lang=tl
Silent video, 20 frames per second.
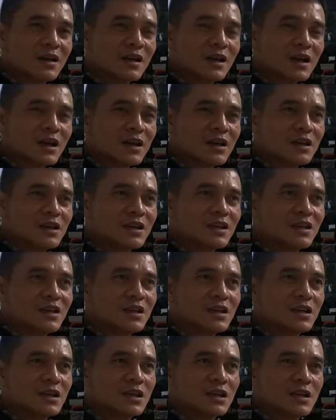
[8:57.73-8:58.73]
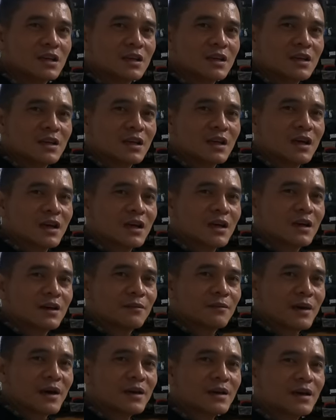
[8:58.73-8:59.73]
lakay kay
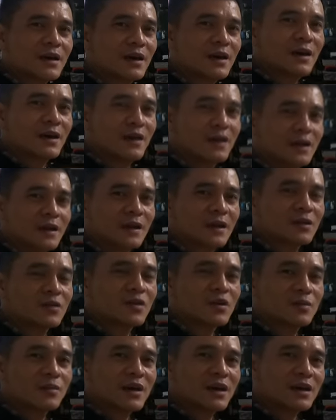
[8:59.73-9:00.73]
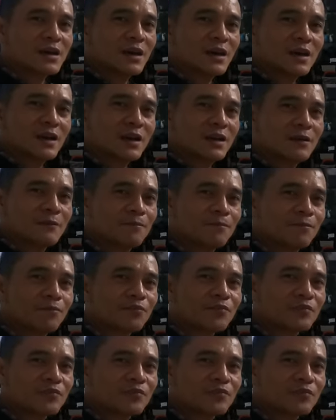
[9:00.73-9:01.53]
ah, Michael, Kuya Michael.